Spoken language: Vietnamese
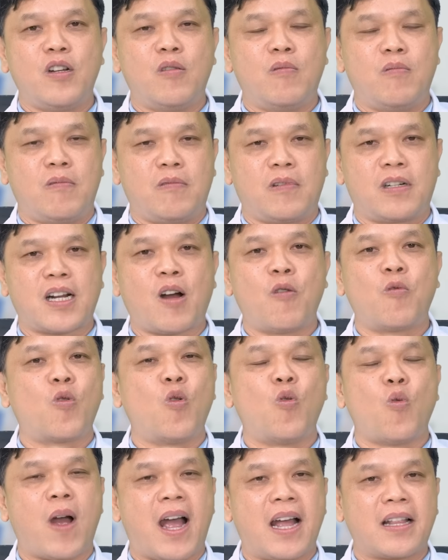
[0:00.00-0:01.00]
dùng rau
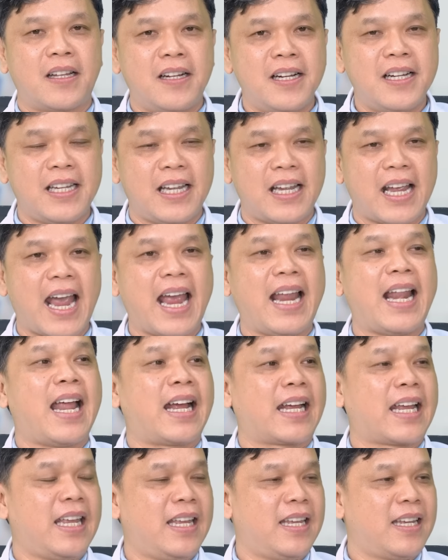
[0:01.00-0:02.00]
củ quả tươi hay
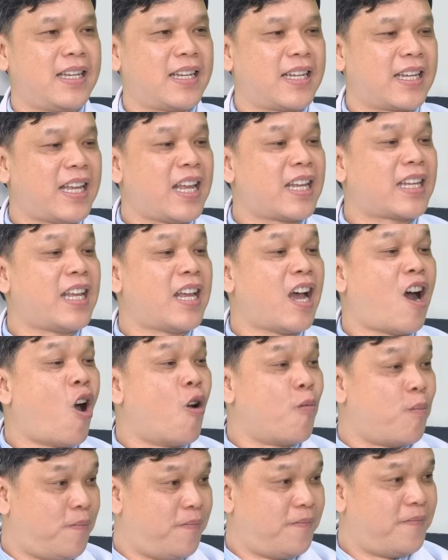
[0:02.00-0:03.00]
là cái cái cái
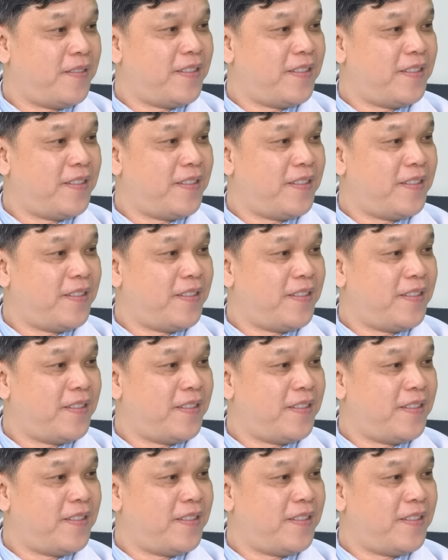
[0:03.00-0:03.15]
hộp,